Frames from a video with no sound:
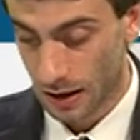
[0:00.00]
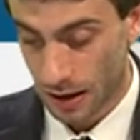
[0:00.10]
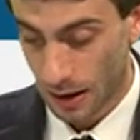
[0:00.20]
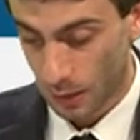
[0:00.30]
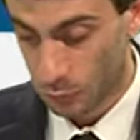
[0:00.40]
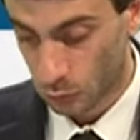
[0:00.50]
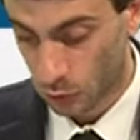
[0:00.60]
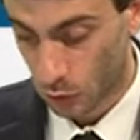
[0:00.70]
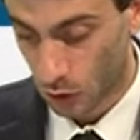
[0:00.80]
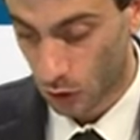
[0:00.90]
eh,
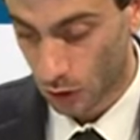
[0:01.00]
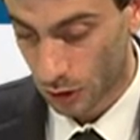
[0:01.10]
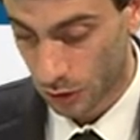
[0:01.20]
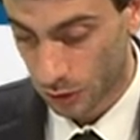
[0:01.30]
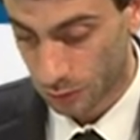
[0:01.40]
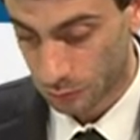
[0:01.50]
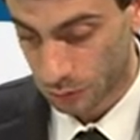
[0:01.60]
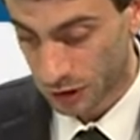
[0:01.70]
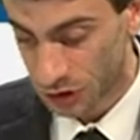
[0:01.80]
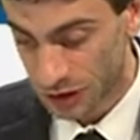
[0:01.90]
appunto
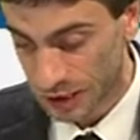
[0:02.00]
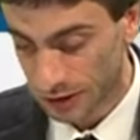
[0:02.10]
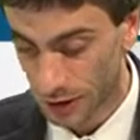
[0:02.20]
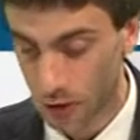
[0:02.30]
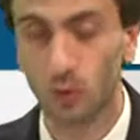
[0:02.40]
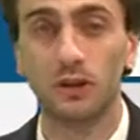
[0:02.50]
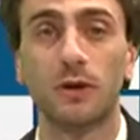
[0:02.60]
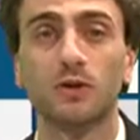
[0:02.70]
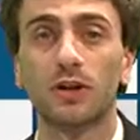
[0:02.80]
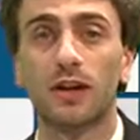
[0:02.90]
ehm, registrata
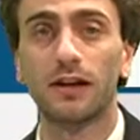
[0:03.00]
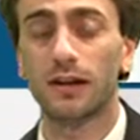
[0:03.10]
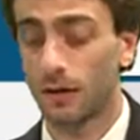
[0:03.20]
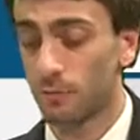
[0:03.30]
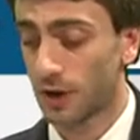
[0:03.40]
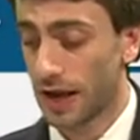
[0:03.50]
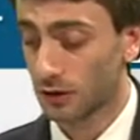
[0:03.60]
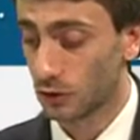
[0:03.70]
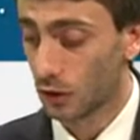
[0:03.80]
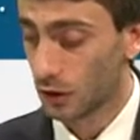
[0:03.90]
nell'ultima giornata di
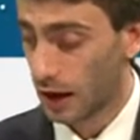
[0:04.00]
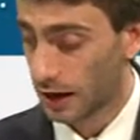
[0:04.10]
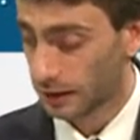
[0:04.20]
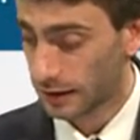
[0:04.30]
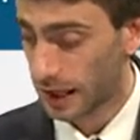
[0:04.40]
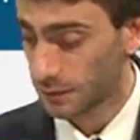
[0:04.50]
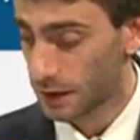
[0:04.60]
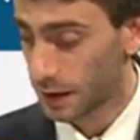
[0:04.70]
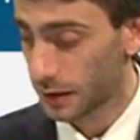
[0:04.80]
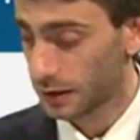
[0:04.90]
campionato. Al termine
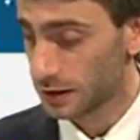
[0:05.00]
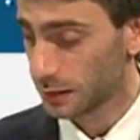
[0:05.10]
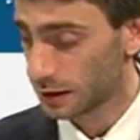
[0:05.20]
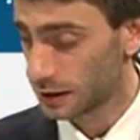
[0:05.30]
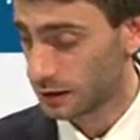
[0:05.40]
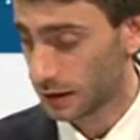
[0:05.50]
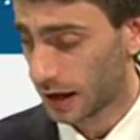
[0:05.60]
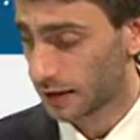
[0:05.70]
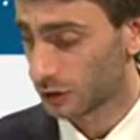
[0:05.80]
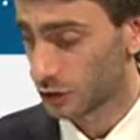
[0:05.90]
della partita Partichetti
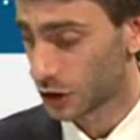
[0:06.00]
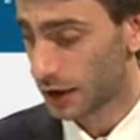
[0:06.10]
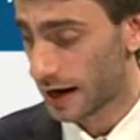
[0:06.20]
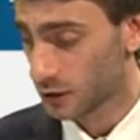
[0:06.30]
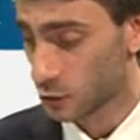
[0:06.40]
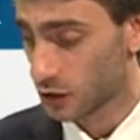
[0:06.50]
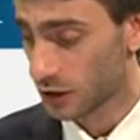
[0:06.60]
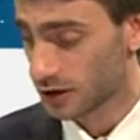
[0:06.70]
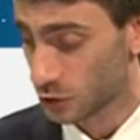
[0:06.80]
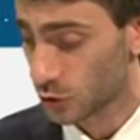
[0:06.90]
ha detto in generale il giudizio
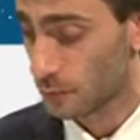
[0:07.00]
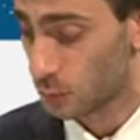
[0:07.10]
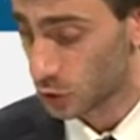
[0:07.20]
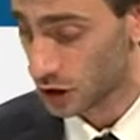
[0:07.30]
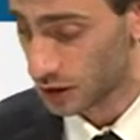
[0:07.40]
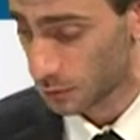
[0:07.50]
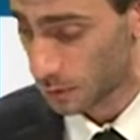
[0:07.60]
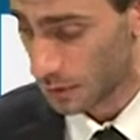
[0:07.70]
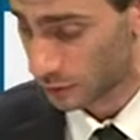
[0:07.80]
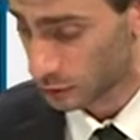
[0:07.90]
della stagione è positivo,
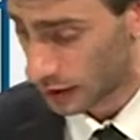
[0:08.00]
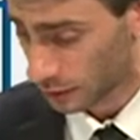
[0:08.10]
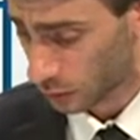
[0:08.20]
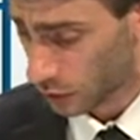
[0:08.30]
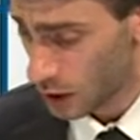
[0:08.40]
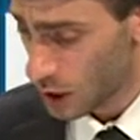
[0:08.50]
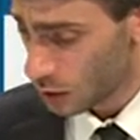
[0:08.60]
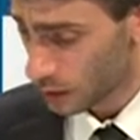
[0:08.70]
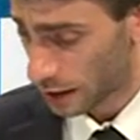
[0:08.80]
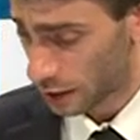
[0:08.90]
abbiamo affrontato
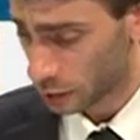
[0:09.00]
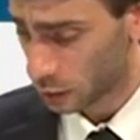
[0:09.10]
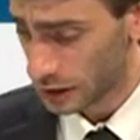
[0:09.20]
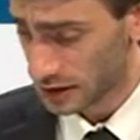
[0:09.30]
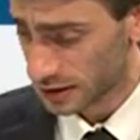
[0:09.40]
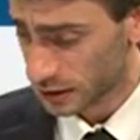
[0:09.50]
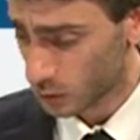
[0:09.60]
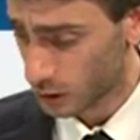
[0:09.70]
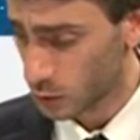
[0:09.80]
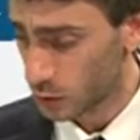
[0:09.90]
un anno
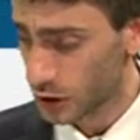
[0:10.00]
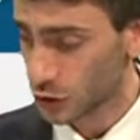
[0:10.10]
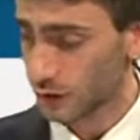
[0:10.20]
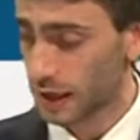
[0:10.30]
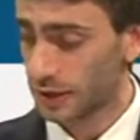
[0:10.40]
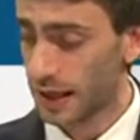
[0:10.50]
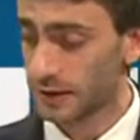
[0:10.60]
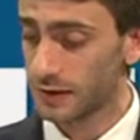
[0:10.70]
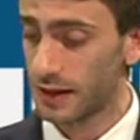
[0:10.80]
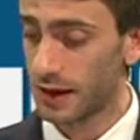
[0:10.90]
agonistico in cui i giovani
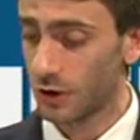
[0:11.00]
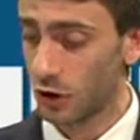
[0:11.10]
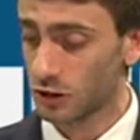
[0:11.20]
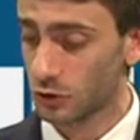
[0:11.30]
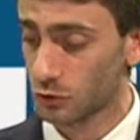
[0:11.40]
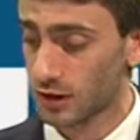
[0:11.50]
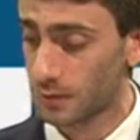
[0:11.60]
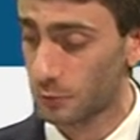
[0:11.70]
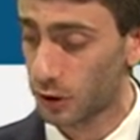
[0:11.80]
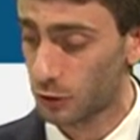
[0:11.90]
atleti della Rosa sono
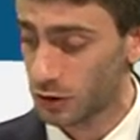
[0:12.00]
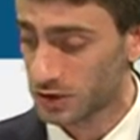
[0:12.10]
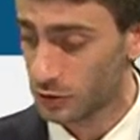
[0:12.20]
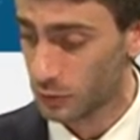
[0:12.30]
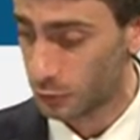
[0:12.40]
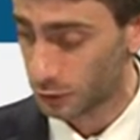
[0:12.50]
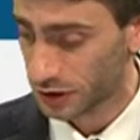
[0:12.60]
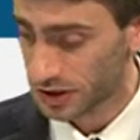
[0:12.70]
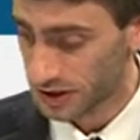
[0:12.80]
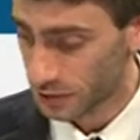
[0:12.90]
stati protagonisti di un
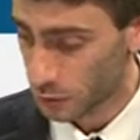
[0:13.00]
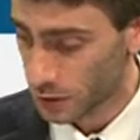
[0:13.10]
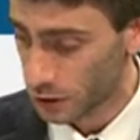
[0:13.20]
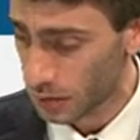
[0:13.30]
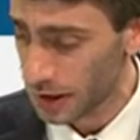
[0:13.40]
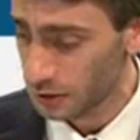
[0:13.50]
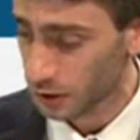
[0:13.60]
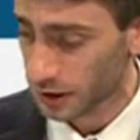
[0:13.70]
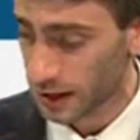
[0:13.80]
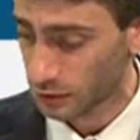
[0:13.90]
progressivo
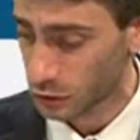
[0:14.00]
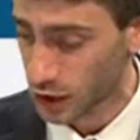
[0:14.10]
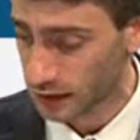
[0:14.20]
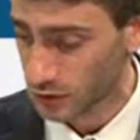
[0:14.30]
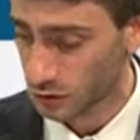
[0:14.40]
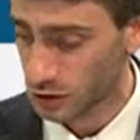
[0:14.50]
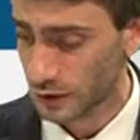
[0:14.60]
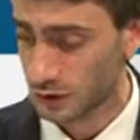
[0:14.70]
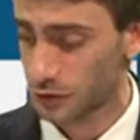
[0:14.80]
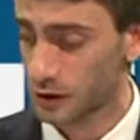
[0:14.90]
miglioramento regalandoci anche
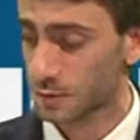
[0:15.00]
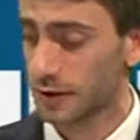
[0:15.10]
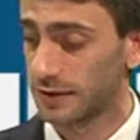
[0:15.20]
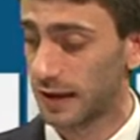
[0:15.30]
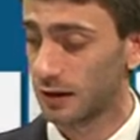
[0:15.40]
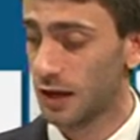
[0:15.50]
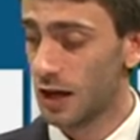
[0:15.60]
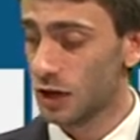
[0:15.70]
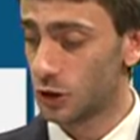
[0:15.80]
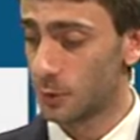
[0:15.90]
soddisfazioni inaspettate.
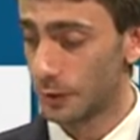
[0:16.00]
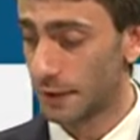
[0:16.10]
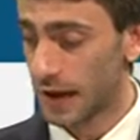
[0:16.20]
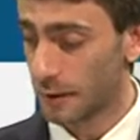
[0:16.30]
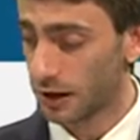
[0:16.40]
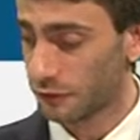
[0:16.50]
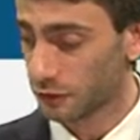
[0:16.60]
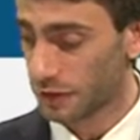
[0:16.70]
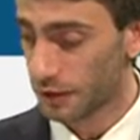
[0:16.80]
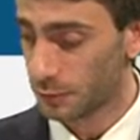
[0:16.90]
Ci prepariamo ad
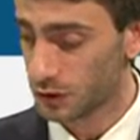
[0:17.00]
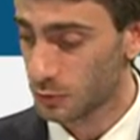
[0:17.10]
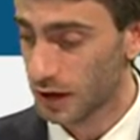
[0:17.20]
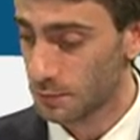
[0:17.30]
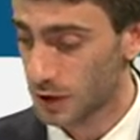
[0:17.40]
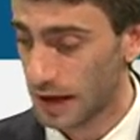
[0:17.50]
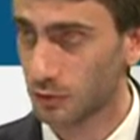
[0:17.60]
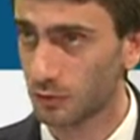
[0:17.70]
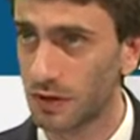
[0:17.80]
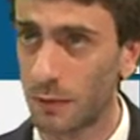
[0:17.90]
affrontare il prossimo
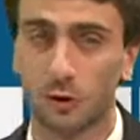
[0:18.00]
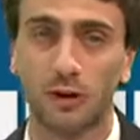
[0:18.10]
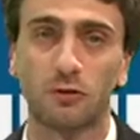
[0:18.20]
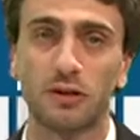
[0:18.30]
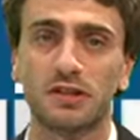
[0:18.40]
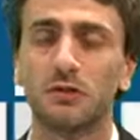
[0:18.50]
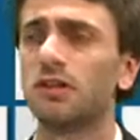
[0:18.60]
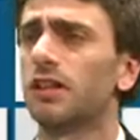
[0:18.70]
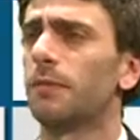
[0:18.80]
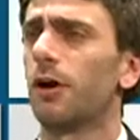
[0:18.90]
campionato da protagonisti.
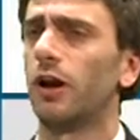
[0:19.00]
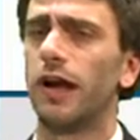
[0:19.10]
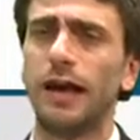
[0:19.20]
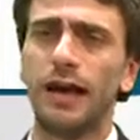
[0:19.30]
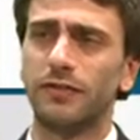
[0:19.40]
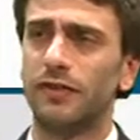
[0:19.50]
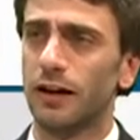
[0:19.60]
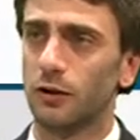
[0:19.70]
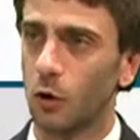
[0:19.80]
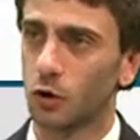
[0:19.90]
Queste le parole
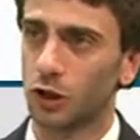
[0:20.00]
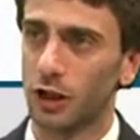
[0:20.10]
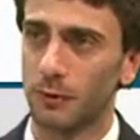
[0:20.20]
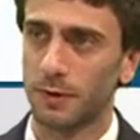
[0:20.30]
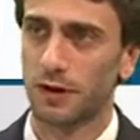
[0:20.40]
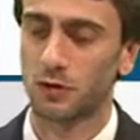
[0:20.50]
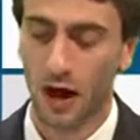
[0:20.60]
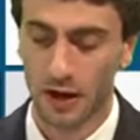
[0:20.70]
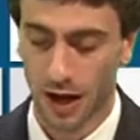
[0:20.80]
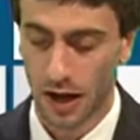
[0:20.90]
del coach della prima
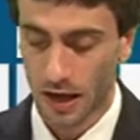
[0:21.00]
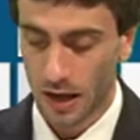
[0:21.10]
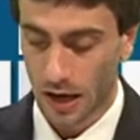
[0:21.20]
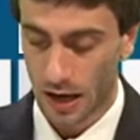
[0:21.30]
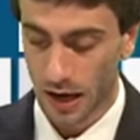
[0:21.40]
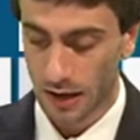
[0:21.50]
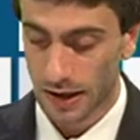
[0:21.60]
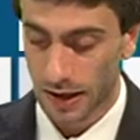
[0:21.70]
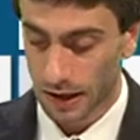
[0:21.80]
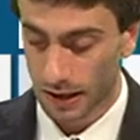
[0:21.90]
squadra eh,
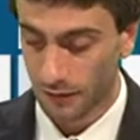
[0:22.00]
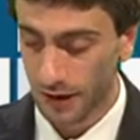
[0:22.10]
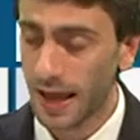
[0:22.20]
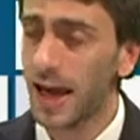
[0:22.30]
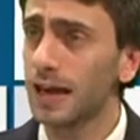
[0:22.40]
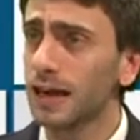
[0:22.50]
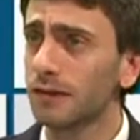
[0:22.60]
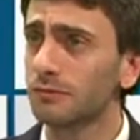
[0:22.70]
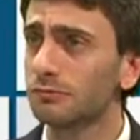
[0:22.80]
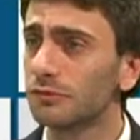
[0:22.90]
dei
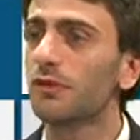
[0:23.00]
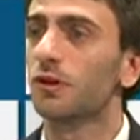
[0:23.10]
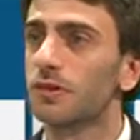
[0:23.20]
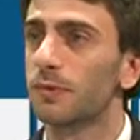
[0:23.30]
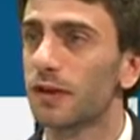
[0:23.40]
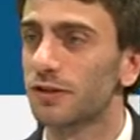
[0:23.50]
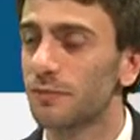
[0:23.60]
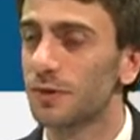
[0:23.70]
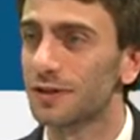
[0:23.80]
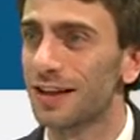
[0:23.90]
Cavalieri io voglio sapere se
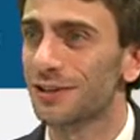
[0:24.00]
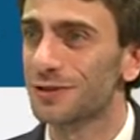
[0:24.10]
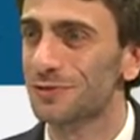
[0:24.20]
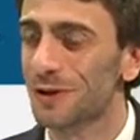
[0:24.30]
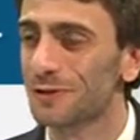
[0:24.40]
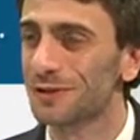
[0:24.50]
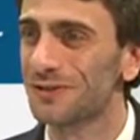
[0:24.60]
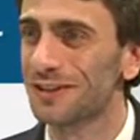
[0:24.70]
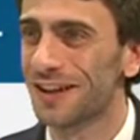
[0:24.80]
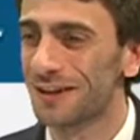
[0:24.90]
il presidente insomma,
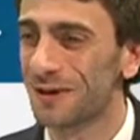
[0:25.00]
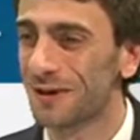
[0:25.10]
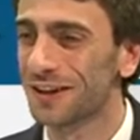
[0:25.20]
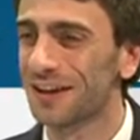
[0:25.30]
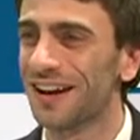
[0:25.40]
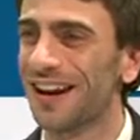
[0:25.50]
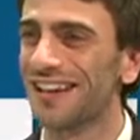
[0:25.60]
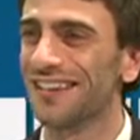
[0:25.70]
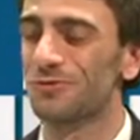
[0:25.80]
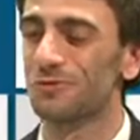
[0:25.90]
condivide le parole
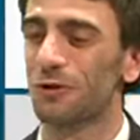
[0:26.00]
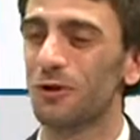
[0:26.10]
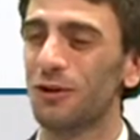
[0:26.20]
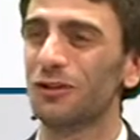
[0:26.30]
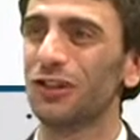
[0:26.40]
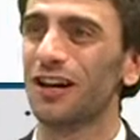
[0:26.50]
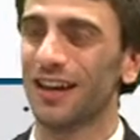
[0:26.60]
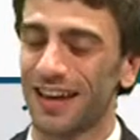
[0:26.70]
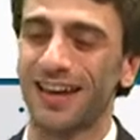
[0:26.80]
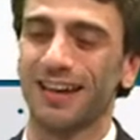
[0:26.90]
del, del suo
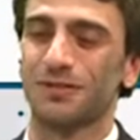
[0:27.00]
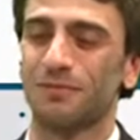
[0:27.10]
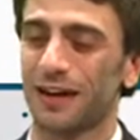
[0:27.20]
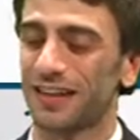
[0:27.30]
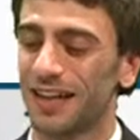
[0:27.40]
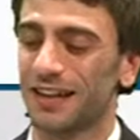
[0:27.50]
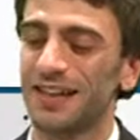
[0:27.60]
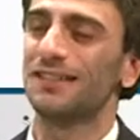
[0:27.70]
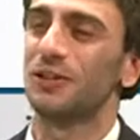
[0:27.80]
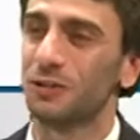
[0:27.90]
coach e insomma, che,
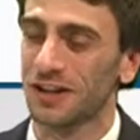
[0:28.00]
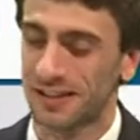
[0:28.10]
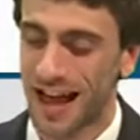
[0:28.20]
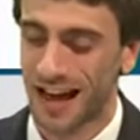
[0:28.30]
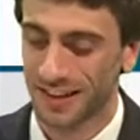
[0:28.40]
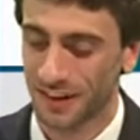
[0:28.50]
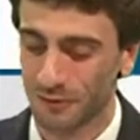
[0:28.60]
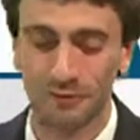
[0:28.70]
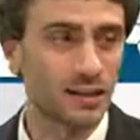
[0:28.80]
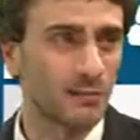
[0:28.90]
che, stagione è stata.
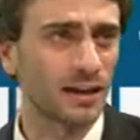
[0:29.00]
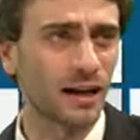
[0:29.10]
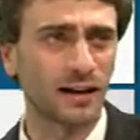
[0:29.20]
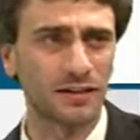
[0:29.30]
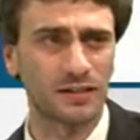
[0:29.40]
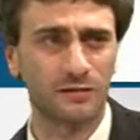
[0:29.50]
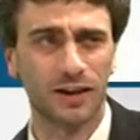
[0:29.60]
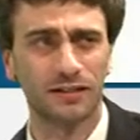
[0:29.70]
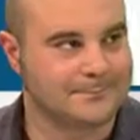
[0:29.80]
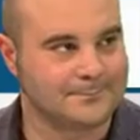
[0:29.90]
Vediamo anche la
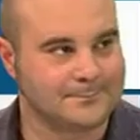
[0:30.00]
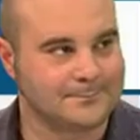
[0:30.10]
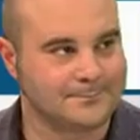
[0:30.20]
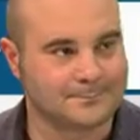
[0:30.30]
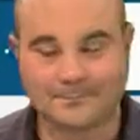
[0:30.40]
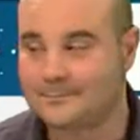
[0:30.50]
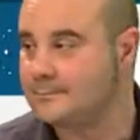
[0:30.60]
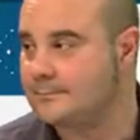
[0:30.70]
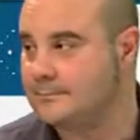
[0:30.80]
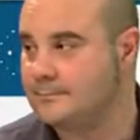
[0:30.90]
classifica intanto in
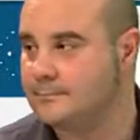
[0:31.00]
superpressione grazie al